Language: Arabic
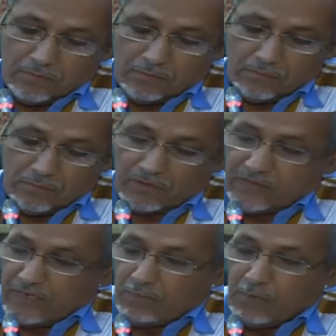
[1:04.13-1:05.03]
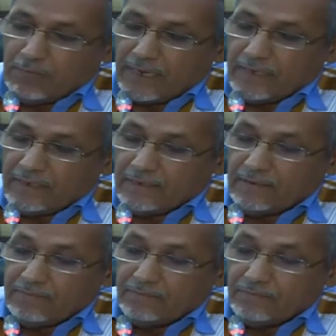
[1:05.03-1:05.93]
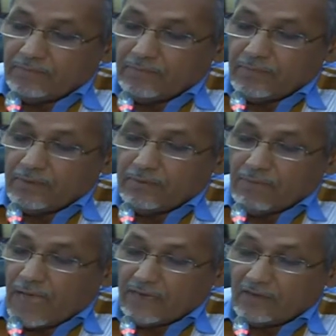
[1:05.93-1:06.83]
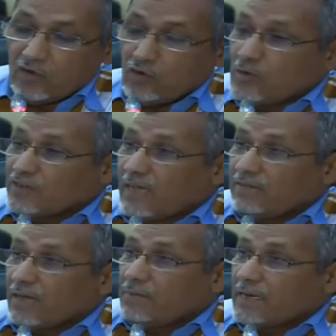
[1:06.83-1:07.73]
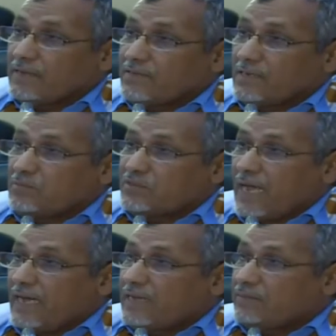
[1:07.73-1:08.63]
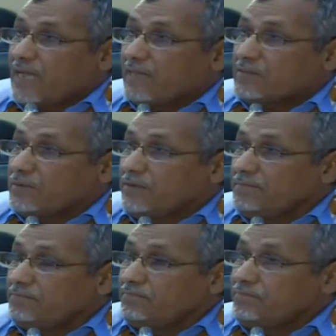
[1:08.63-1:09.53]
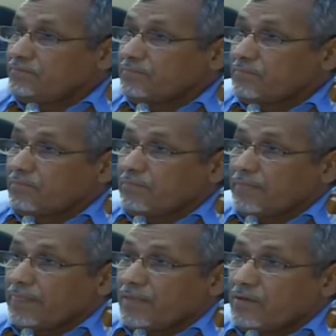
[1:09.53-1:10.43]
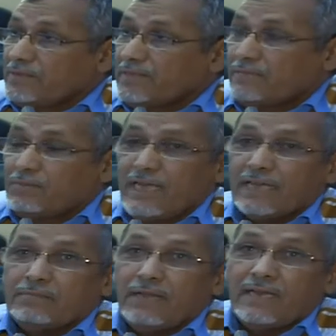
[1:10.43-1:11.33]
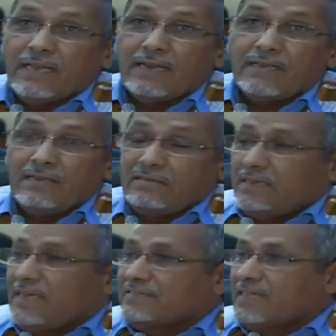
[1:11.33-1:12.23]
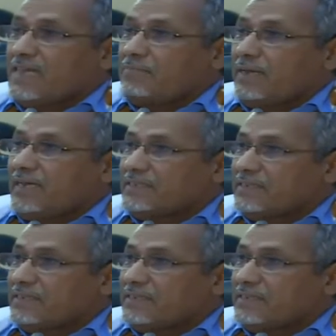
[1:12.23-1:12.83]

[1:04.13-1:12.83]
والسنين من اللي ما نقدروا يبوا زحف أخبارها سنين مشى عنها متحطمة وما زالت متحطمة إلى ضرك والناس كانت بلاش